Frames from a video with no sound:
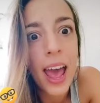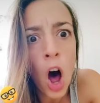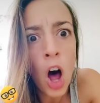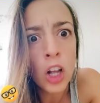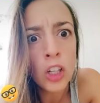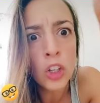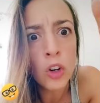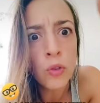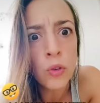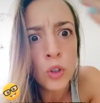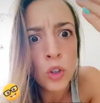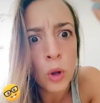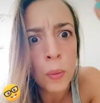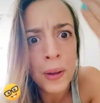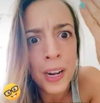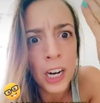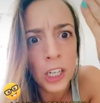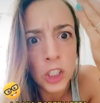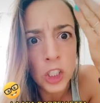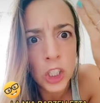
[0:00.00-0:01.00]
Ho dovuto
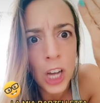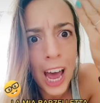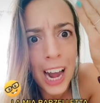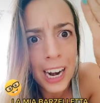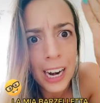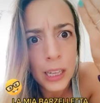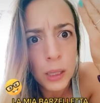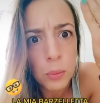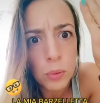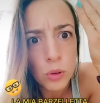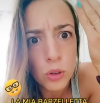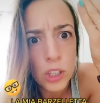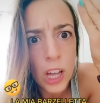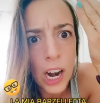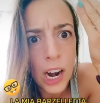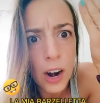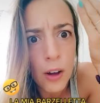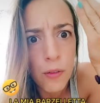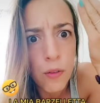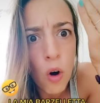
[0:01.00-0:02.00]
minacciarla di
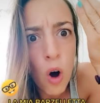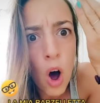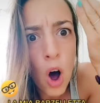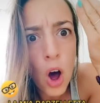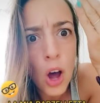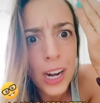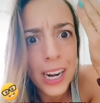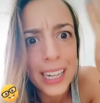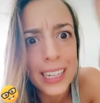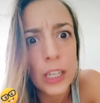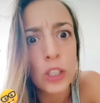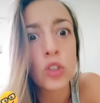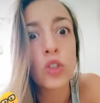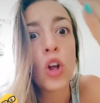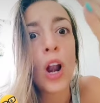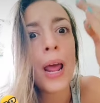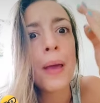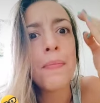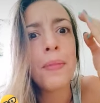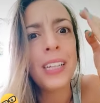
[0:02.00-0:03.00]
buttarla fuori, adesso
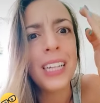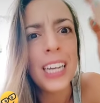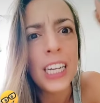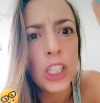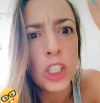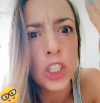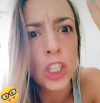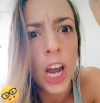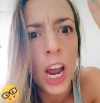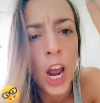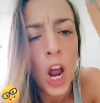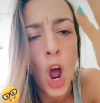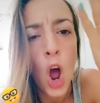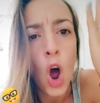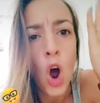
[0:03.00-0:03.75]
lei mi dice